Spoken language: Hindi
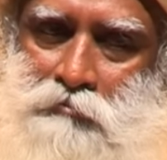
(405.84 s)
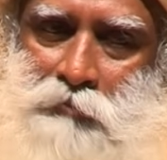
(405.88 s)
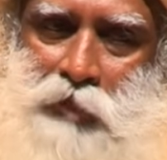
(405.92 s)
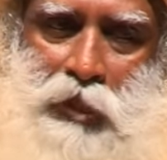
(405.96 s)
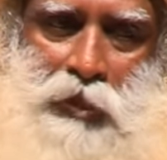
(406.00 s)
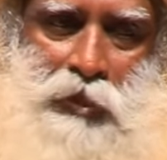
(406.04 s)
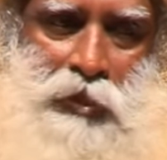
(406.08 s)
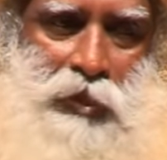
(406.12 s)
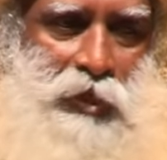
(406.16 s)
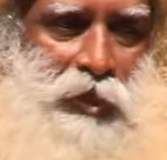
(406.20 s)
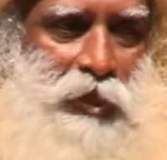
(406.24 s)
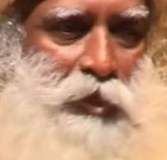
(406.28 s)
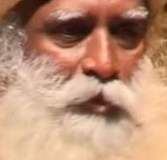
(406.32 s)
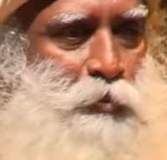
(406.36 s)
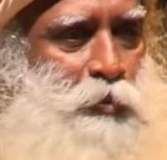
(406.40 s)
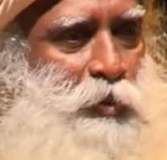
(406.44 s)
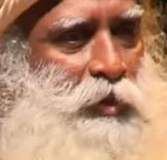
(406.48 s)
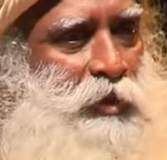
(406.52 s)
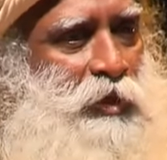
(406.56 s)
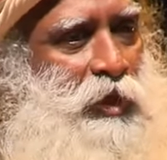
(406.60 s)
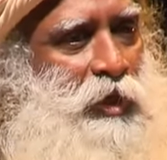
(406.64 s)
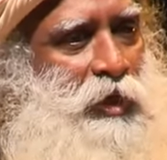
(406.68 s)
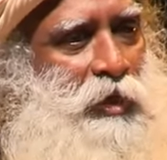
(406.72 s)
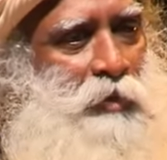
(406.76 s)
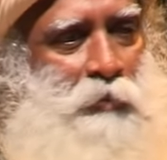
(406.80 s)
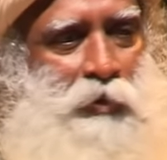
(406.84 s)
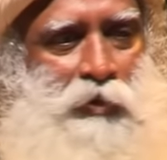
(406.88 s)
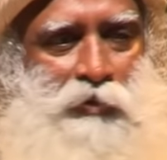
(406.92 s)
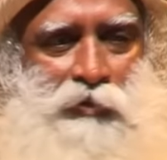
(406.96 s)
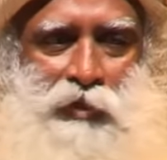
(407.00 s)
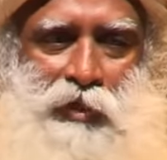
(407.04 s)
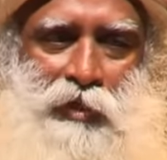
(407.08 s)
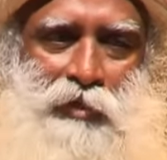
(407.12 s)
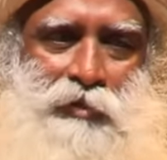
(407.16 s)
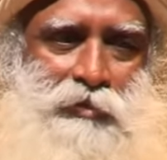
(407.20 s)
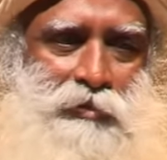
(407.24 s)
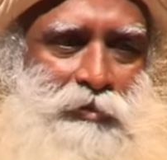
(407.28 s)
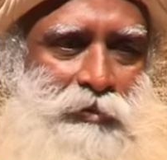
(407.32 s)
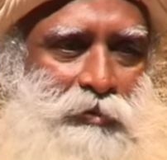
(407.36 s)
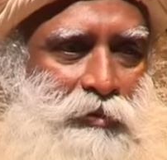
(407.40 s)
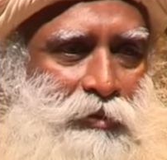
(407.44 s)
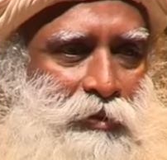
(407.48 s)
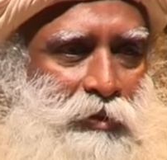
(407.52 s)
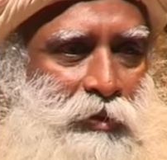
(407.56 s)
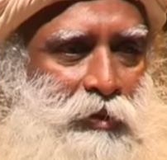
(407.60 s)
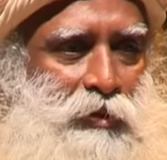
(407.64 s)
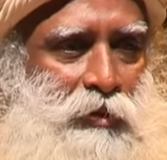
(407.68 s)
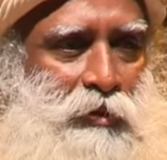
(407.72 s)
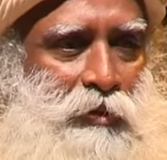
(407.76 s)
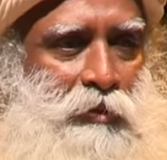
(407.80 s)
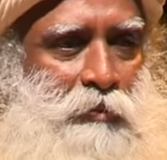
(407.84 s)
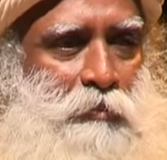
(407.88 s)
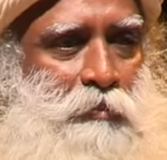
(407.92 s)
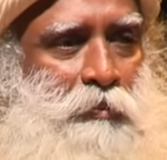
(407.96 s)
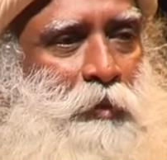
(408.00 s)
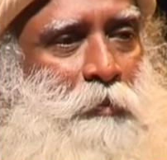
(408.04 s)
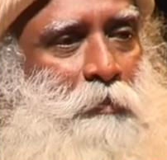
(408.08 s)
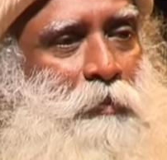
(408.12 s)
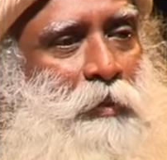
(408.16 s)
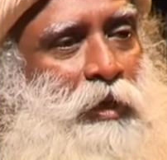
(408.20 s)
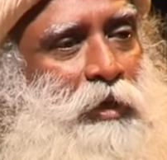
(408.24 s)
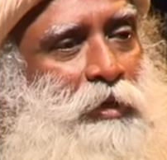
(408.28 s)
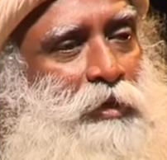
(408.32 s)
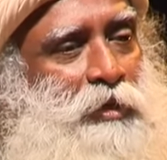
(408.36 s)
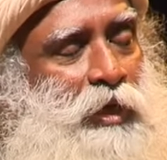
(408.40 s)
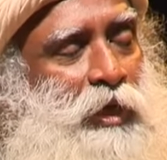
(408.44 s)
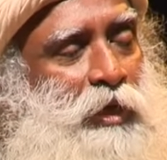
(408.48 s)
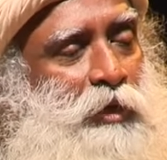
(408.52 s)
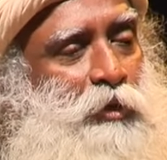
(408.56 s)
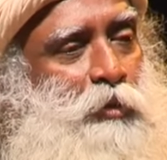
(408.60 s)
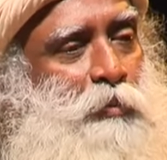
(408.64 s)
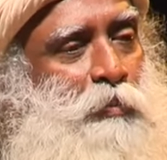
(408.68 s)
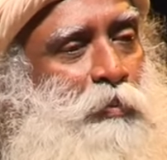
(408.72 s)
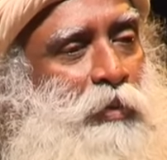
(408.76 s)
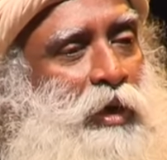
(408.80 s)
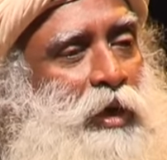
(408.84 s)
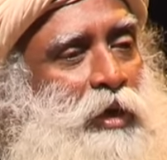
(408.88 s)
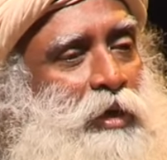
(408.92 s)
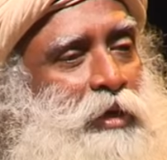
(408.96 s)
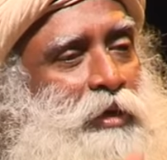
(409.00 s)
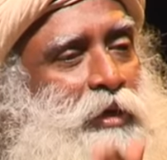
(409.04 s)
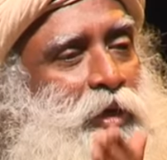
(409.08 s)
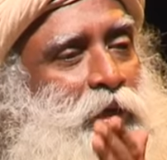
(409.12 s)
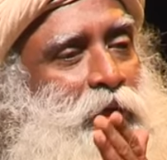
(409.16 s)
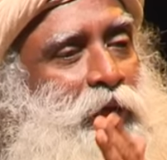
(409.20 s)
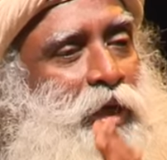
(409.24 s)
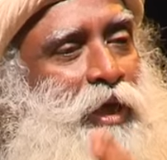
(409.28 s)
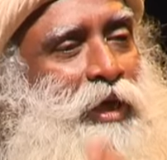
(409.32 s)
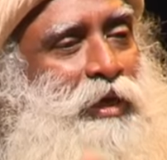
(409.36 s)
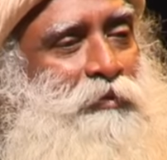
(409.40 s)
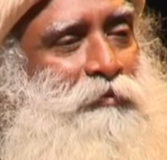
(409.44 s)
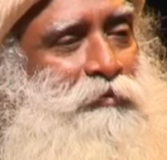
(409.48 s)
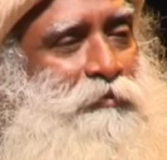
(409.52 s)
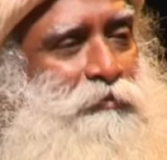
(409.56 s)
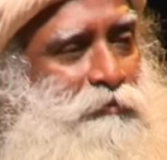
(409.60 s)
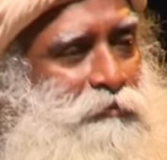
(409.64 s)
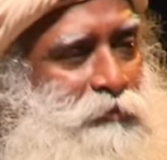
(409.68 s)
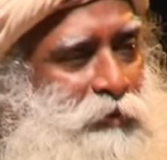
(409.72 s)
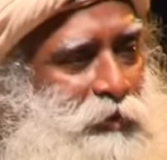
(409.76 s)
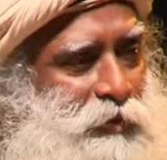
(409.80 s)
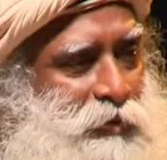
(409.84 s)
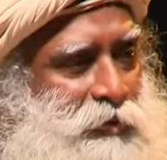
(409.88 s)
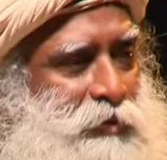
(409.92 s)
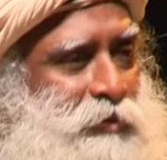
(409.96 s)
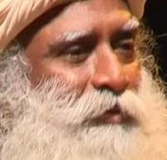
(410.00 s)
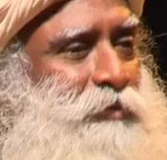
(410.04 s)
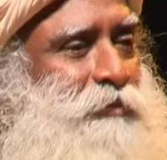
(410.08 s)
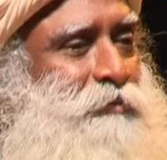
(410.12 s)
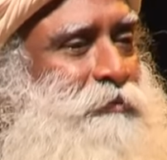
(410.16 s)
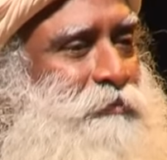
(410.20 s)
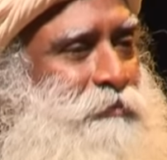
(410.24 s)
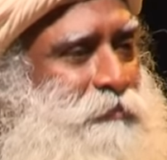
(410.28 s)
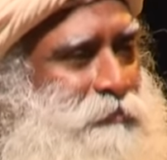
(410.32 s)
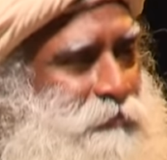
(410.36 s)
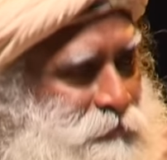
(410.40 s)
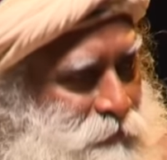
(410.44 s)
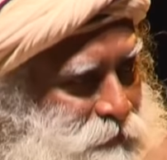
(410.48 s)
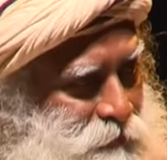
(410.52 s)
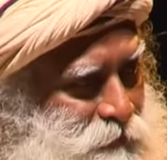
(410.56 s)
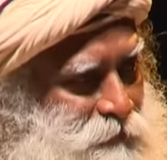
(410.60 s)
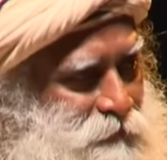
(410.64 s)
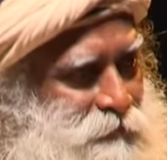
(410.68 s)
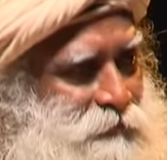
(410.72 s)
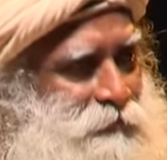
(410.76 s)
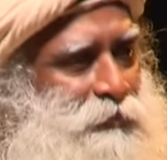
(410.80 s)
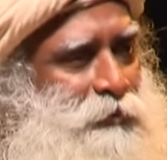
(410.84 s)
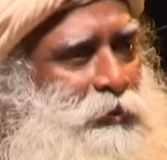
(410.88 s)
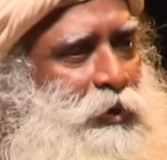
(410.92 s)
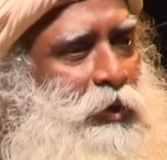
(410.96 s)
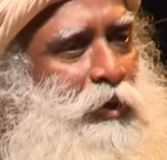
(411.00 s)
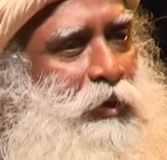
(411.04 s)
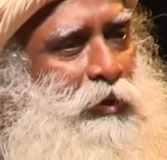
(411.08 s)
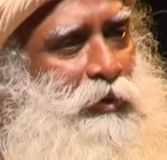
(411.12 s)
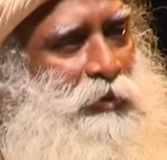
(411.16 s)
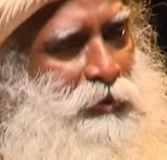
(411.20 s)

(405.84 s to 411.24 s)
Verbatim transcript: इसके बारे में कुछ नहीं किया गया है लोग इन तमाम शांतिकर दवाओं और बकवास के साथ